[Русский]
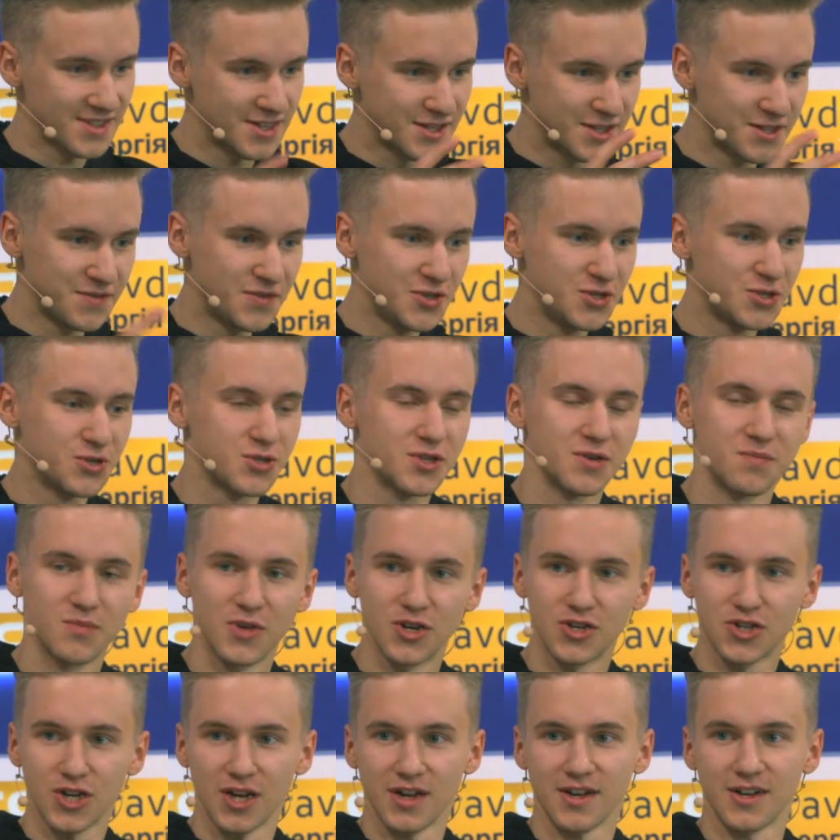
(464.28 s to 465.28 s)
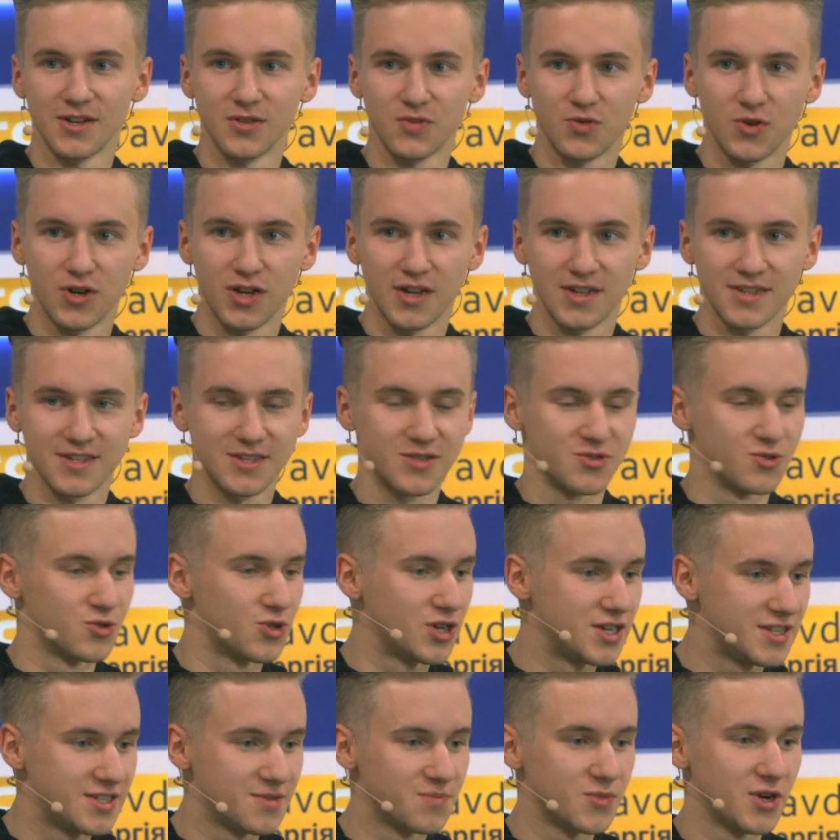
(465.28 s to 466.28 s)
и ты видишь, там большая конкуренция, но
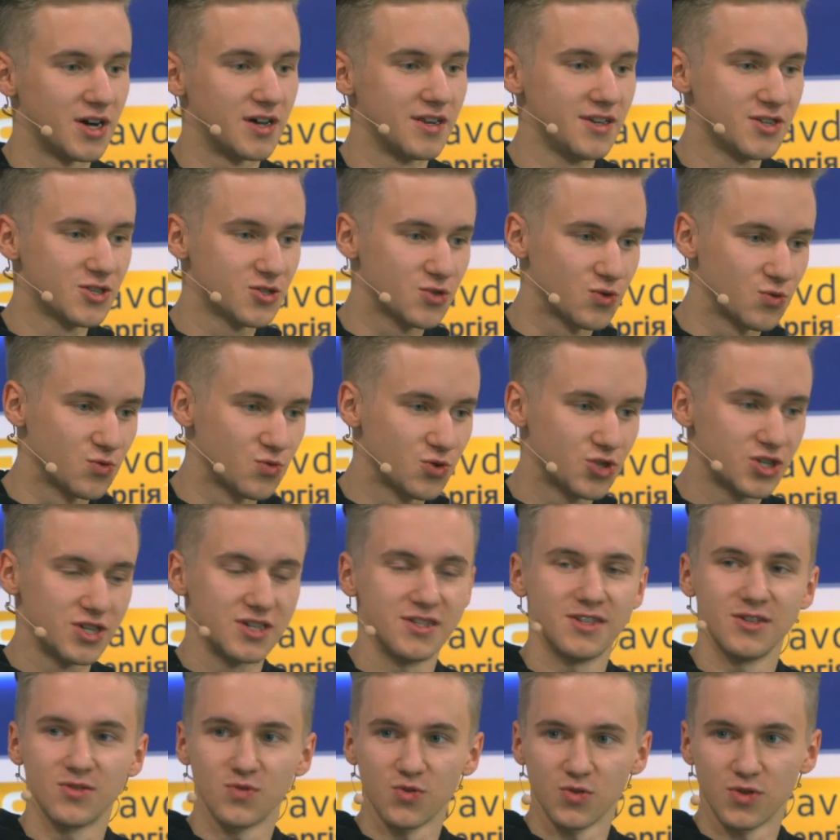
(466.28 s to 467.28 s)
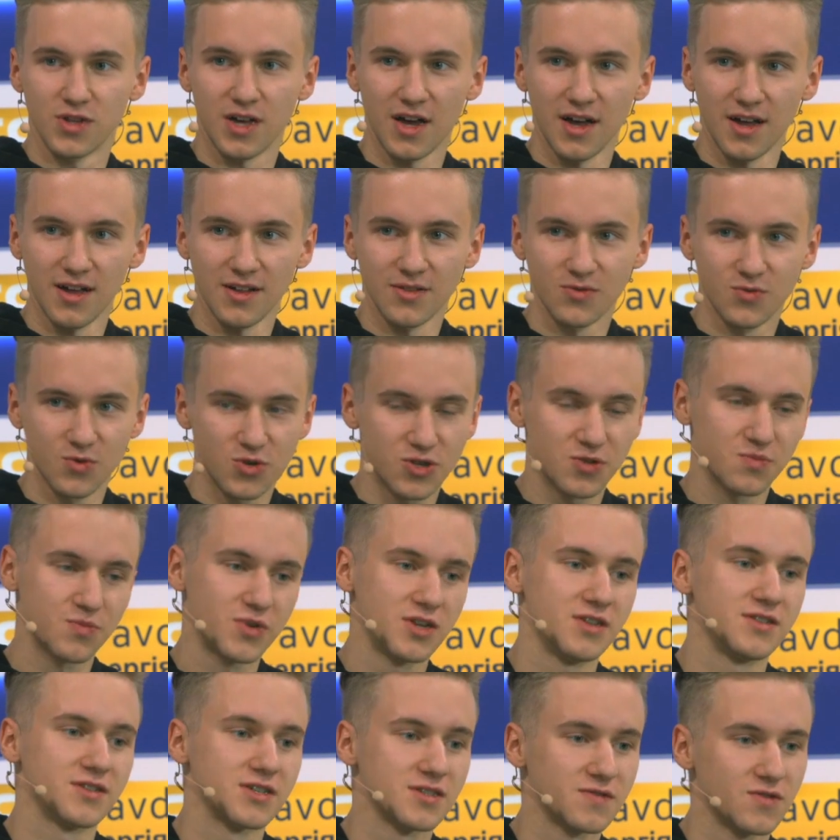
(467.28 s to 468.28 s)
ты этим горишь, что лучше иди туда, лучше
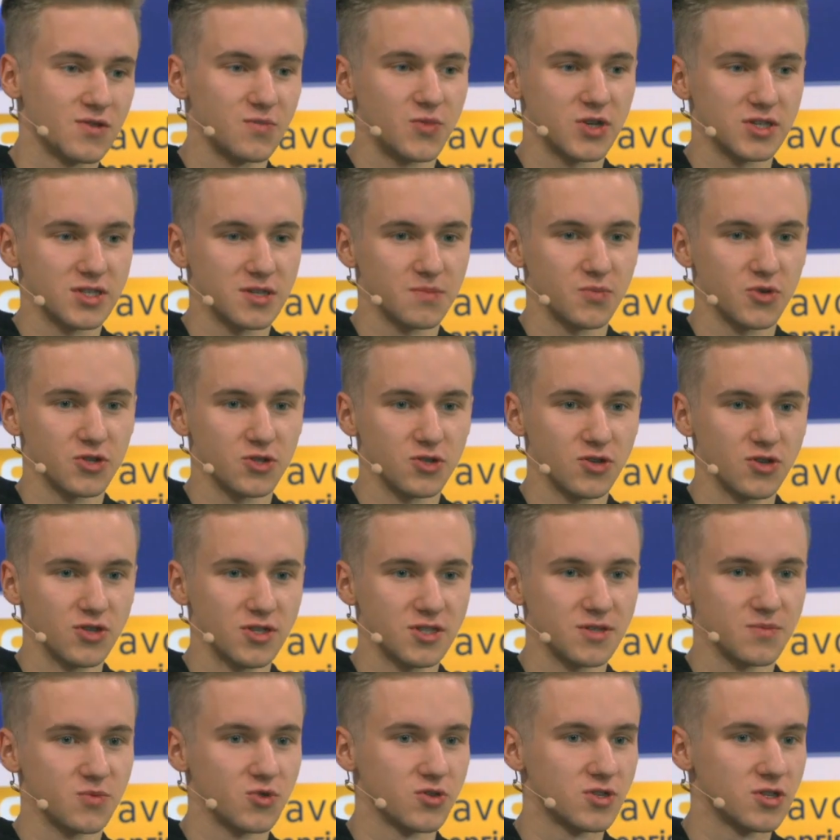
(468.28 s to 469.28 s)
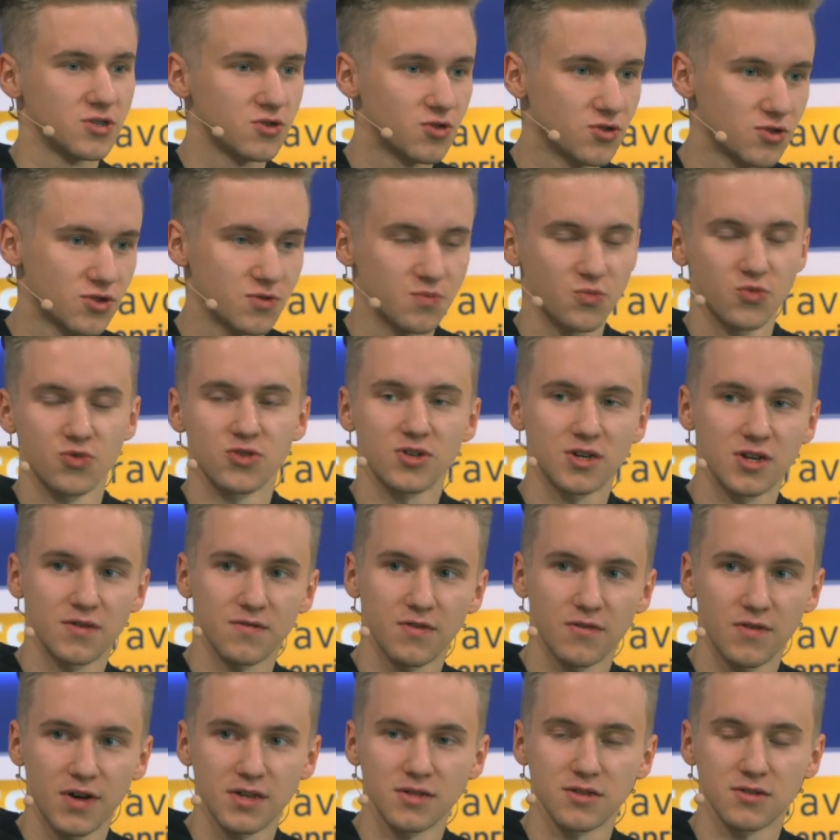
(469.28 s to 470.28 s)
борись за свое место под солнцем, но зато ты будешь
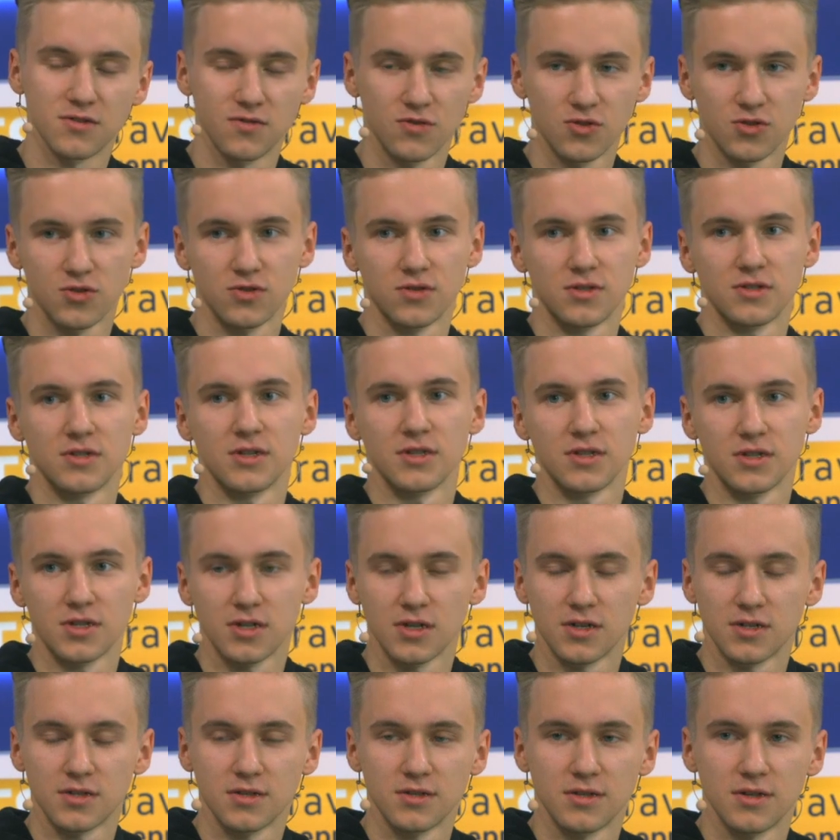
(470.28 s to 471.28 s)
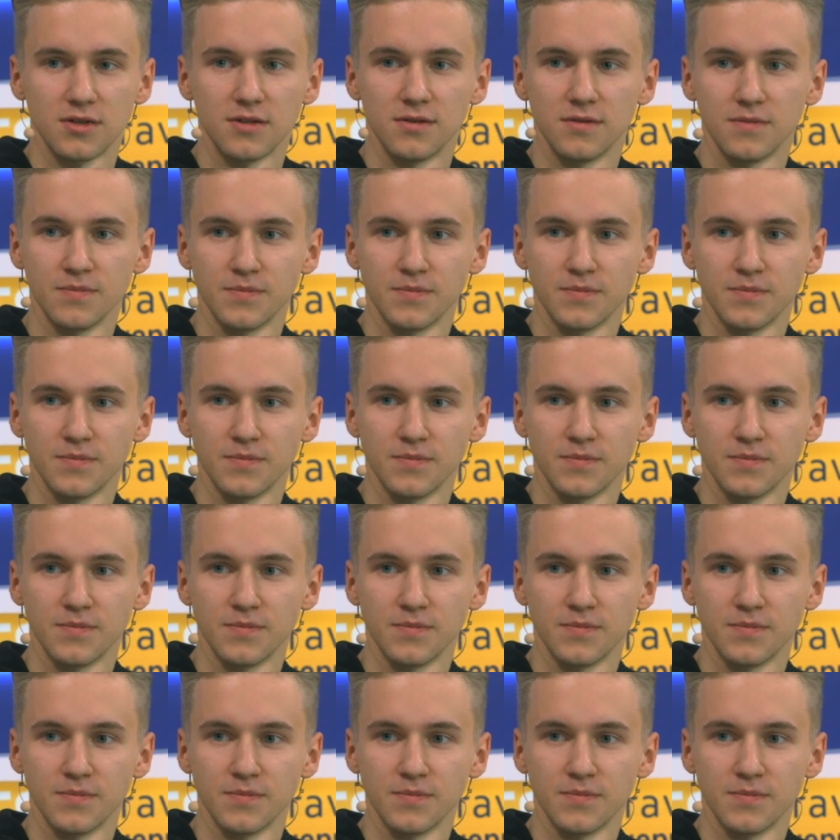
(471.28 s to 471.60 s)
кайфовать от того, что ты делаешь каждый день.